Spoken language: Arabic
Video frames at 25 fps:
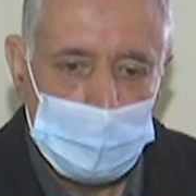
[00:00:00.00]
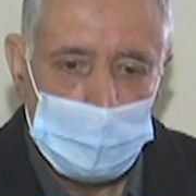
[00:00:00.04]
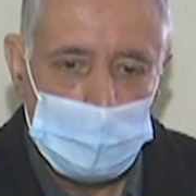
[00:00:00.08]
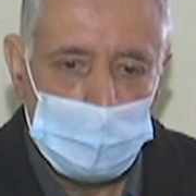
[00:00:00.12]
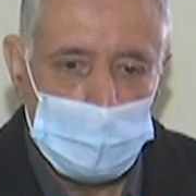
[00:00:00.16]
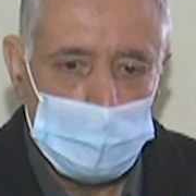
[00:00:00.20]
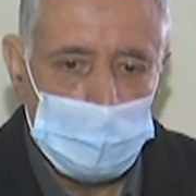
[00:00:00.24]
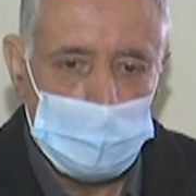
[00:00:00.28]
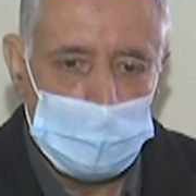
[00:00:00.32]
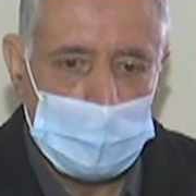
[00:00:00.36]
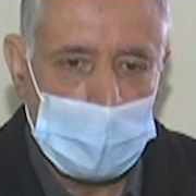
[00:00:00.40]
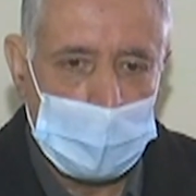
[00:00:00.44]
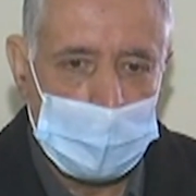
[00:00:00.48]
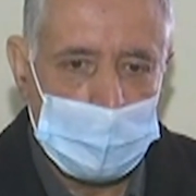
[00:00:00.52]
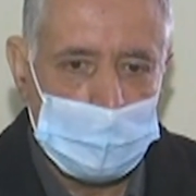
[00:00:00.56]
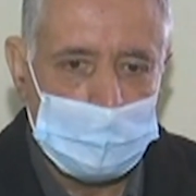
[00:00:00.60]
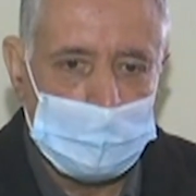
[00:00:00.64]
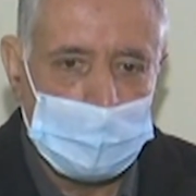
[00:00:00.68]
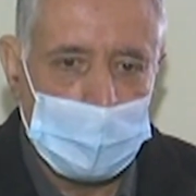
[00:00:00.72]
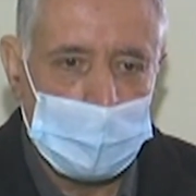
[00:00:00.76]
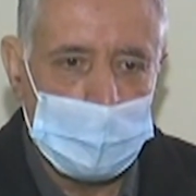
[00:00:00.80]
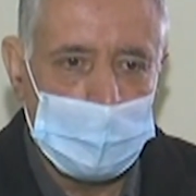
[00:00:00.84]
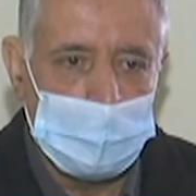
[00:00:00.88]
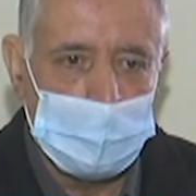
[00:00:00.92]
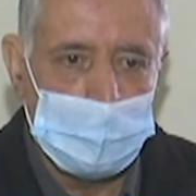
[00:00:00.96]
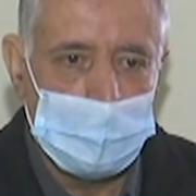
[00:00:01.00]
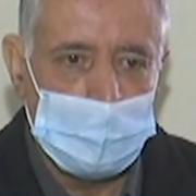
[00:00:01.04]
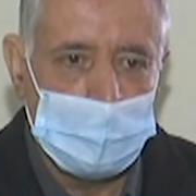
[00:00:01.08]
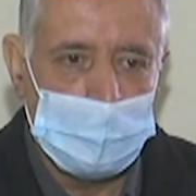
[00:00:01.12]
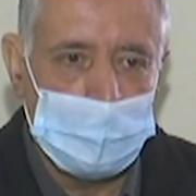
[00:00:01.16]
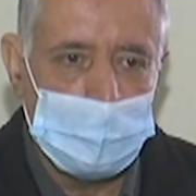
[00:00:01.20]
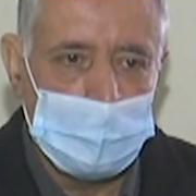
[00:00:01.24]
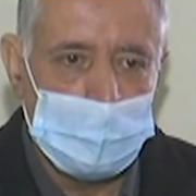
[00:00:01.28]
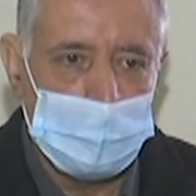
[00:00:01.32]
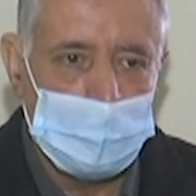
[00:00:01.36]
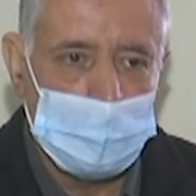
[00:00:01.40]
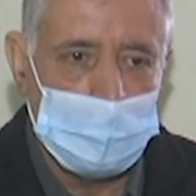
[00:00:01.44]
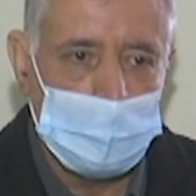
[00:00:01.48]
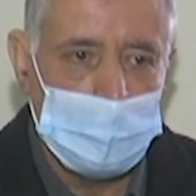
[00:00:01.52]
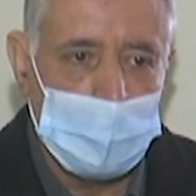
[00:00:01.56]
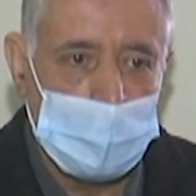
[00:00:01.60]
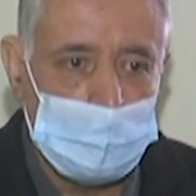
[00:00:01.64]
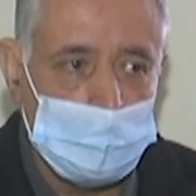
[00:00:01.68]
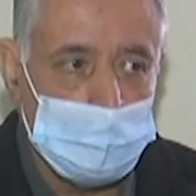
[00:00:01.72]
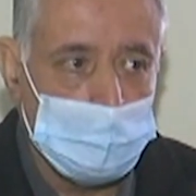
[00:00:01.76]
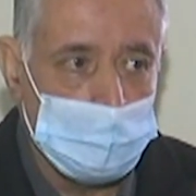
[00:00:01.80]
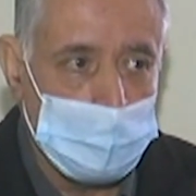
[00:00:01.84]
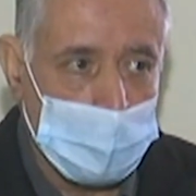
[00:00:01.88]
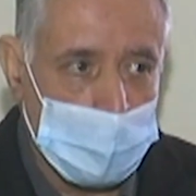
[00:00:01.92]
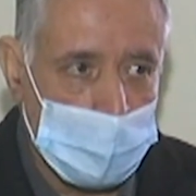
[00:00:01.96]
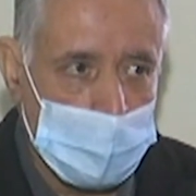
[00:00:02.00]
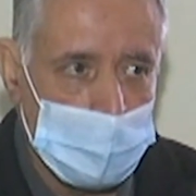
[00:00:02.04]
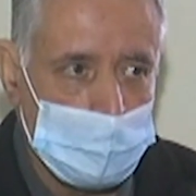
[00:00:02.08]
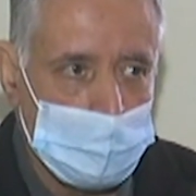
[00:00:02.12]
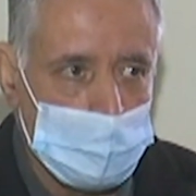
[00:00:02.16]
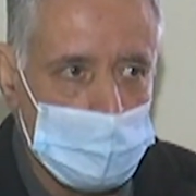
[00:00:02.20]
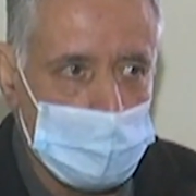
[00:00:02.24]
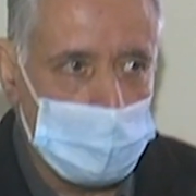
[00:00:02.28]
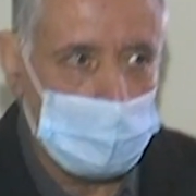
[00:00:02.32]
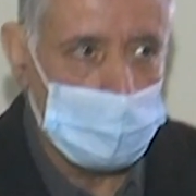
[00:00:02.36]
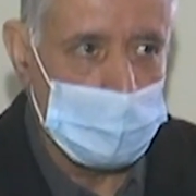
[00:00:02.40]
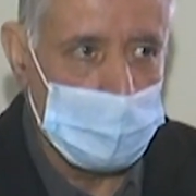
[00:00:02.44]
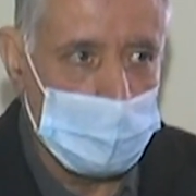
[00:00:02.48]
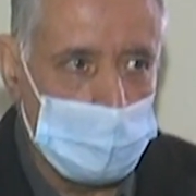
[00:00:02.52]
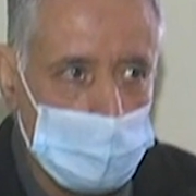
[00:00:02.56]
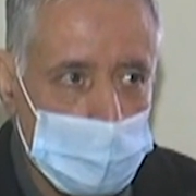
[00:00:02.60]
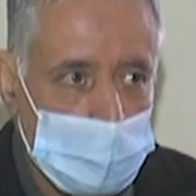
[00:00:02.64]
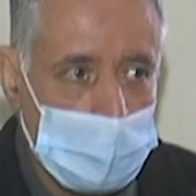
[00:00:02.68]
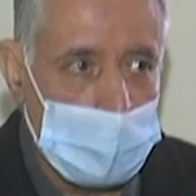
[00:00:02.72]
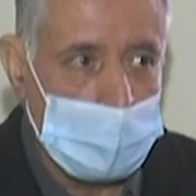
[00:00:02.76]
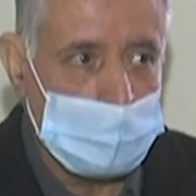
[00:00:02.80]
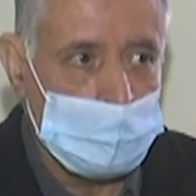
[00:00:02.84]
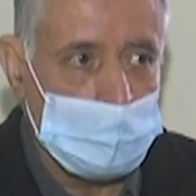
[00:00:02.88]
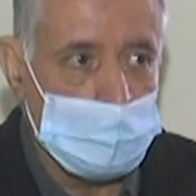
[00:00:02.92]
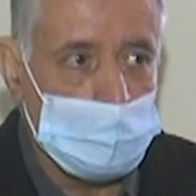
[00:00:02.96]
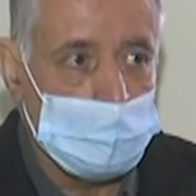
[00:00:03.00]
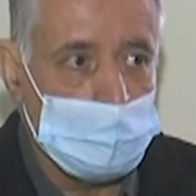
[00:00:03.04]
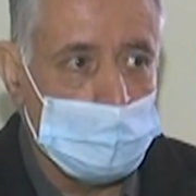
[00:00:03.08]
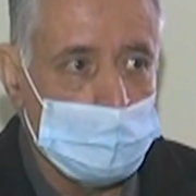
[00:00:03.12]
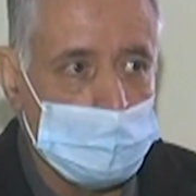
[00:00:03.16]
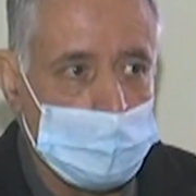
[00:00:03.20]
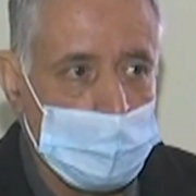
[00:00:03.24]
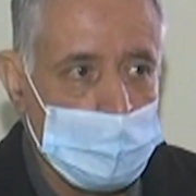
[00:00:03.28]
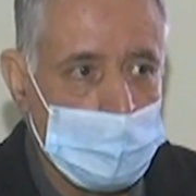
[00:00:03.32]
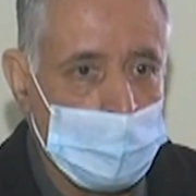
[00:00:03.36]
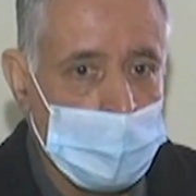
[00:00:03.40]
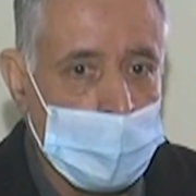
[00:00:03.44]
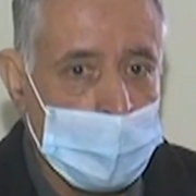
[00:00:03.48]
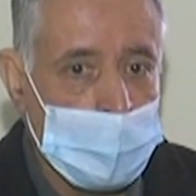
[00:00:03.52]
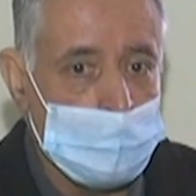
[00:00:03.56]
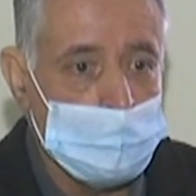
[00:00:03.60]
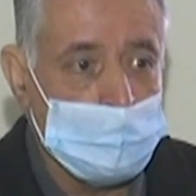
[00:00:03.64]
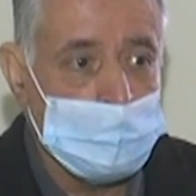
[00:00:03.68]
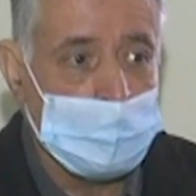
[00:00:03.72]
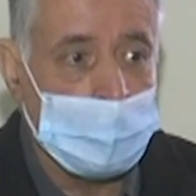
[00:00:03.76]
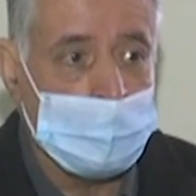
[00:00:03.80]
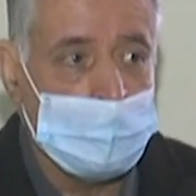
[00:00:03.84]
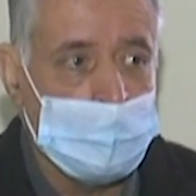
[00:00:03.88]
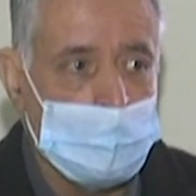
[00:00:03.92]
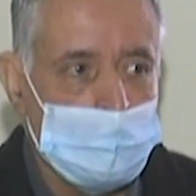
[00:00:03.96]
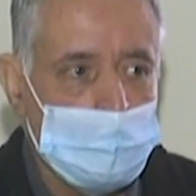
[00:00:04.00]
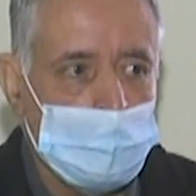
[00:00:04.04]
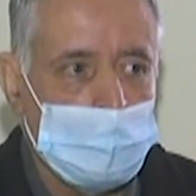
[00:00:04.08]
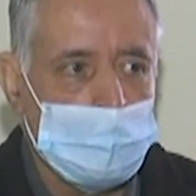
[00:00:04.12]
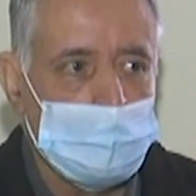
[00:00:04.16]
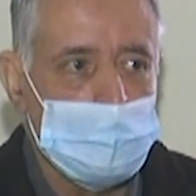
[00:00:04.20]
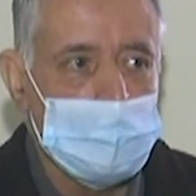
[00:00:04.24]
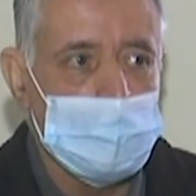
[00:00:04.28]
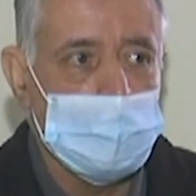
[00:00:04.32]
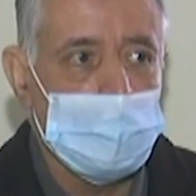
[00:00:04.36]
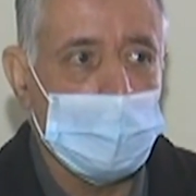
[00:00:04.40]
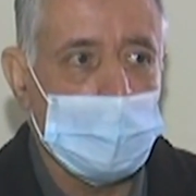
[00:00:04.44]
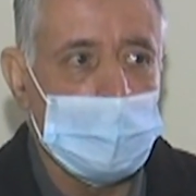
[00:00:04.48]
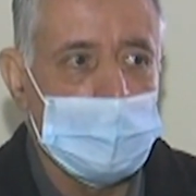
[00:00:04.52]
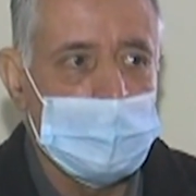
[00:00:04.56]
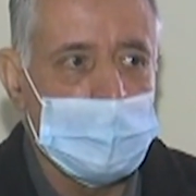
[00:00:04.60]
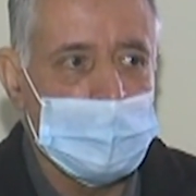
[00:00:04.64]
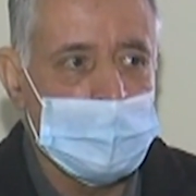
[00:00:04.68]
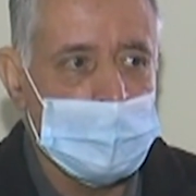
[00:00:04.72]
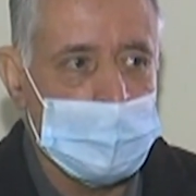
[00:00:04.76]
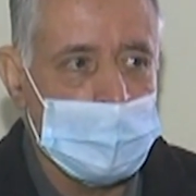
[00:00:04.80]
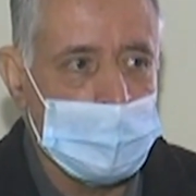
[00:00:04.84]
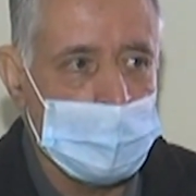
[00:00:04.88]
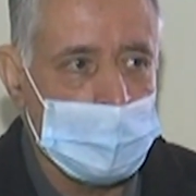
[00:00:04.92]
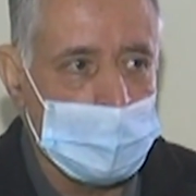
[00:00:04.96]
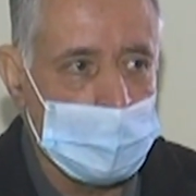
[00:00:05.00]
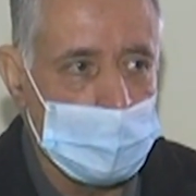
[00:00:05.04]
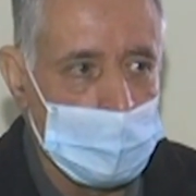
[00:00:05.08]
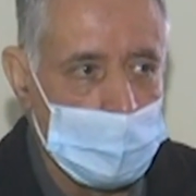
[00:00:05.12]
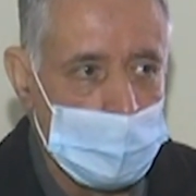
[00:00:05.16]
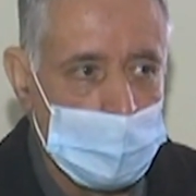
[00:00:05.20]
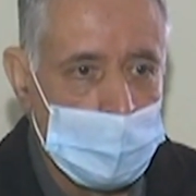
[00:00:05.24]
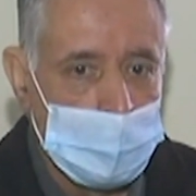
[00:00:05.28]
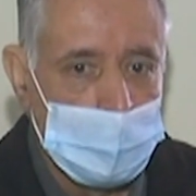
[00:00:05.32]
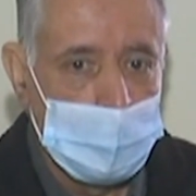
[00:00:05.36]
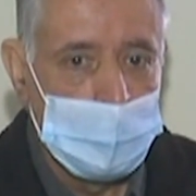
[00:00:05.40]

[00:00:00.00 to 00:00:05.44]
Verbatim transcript: وكانت يعني الاطباء اللي موجودين والكادر الطبي اللي انا بتقدم لهم بالشكر الجزيل